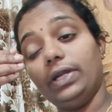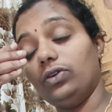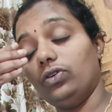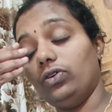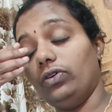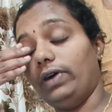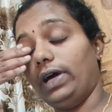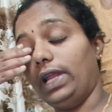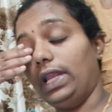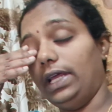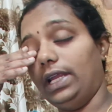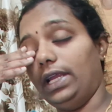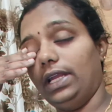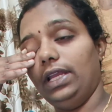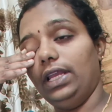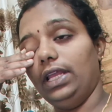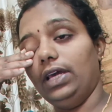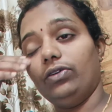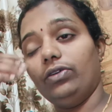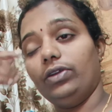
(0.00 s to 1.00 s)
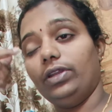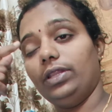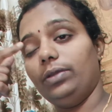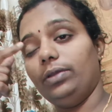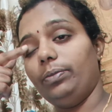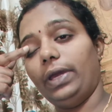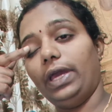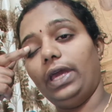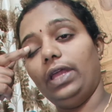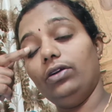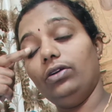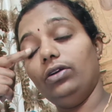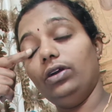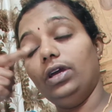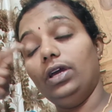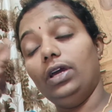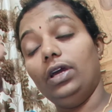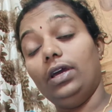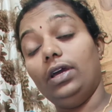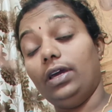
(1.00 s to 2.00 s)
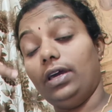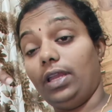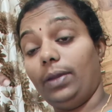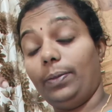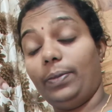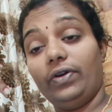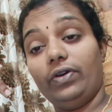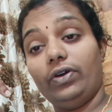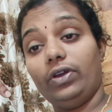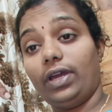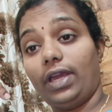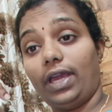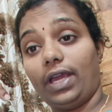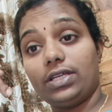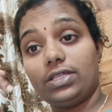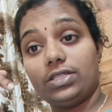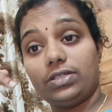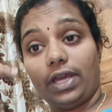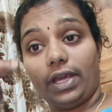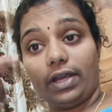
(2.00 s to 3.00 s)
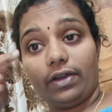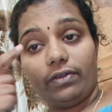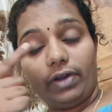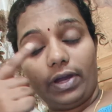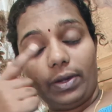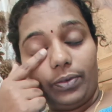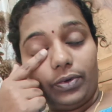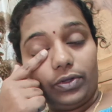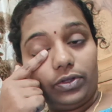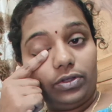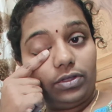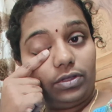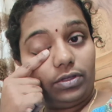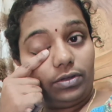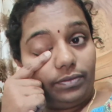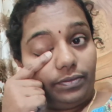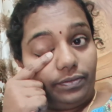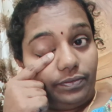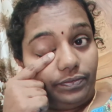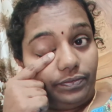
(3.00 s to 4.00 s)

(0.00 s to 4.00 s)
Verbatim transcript: పెట్టుకోవాలి అండి లేకుంటే ఇది పెయిన్ రేపటి వరకు ఎక్స్ ఎక్కువ అయిపోతుంది